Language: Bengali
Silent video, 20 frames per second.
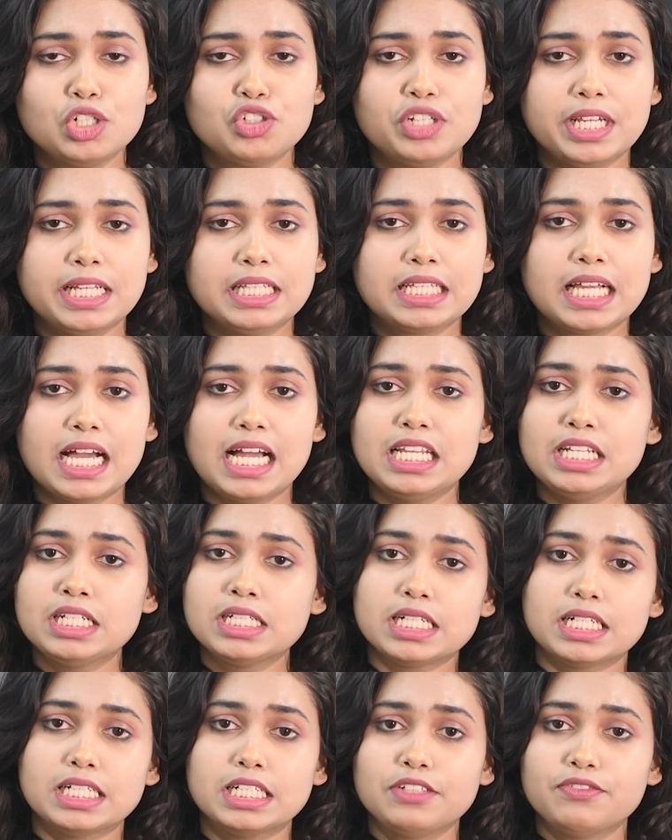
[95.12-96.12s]
শীতকালীন
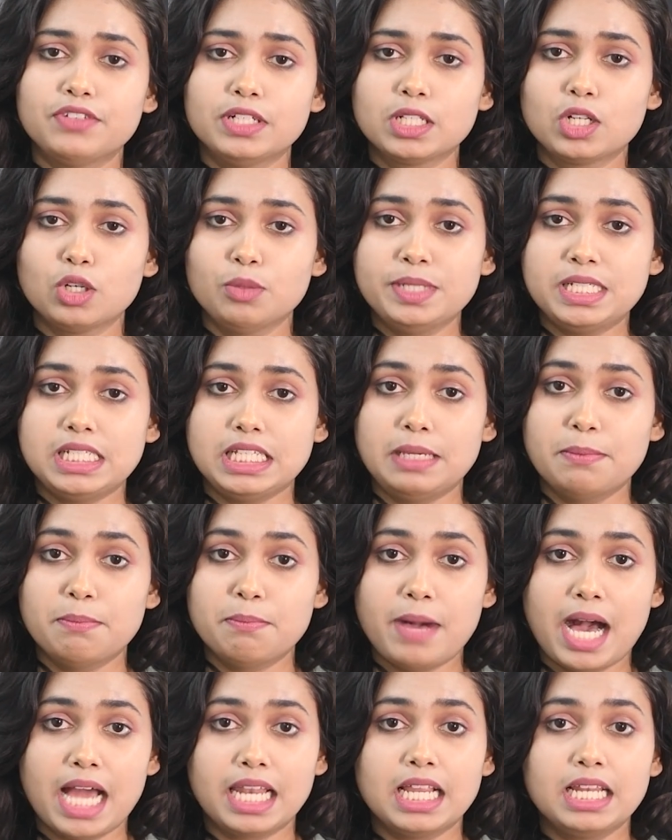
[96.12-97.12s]
কার্নিভাল কমিটি
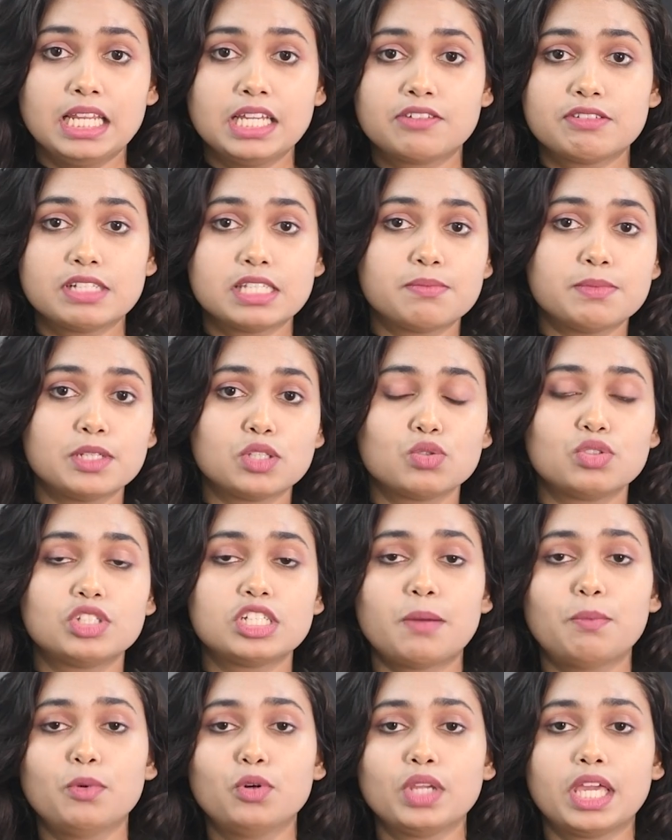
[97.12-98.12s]
মানালি ক্রিসমাস
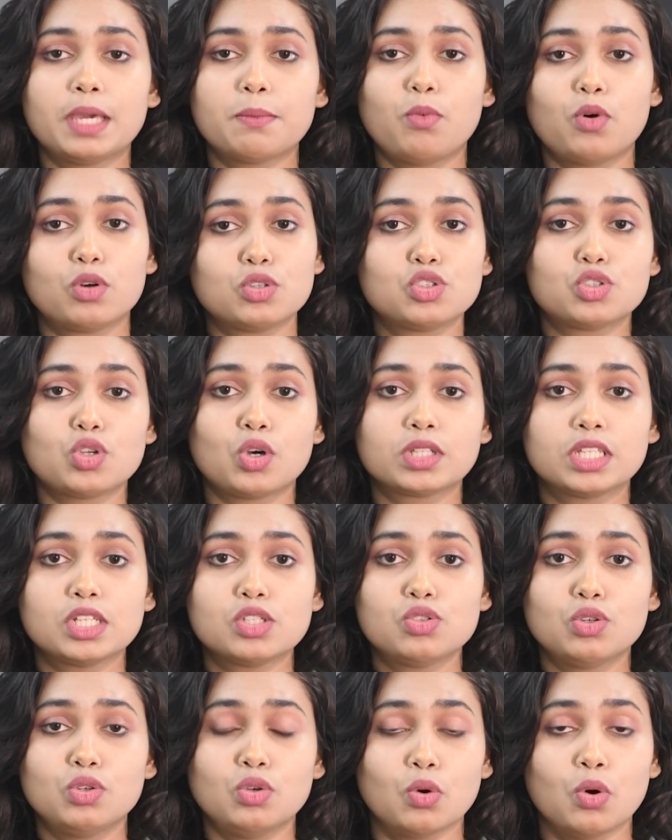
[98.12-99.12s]
উদযাপনকে
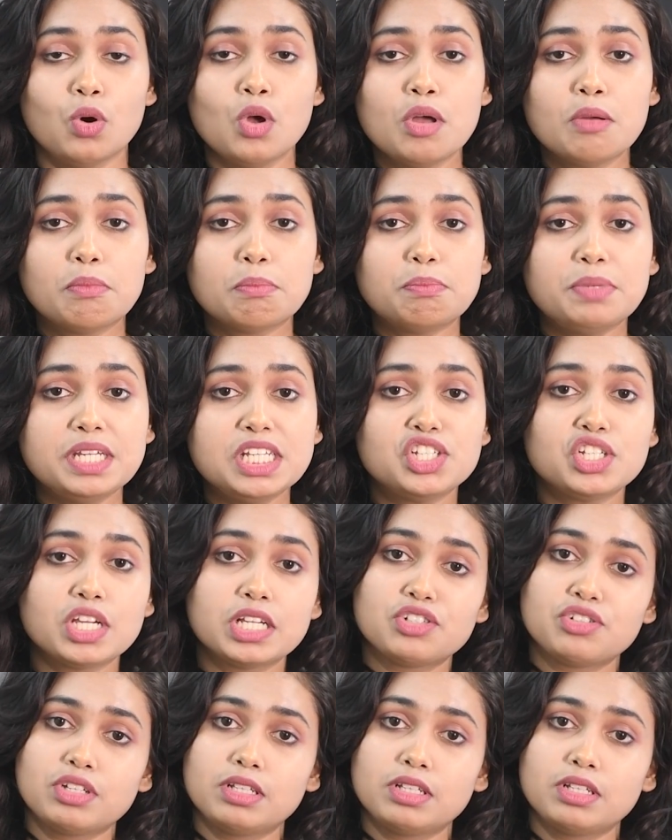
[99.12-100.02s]
পর্যটকদের জন্য বিশেষ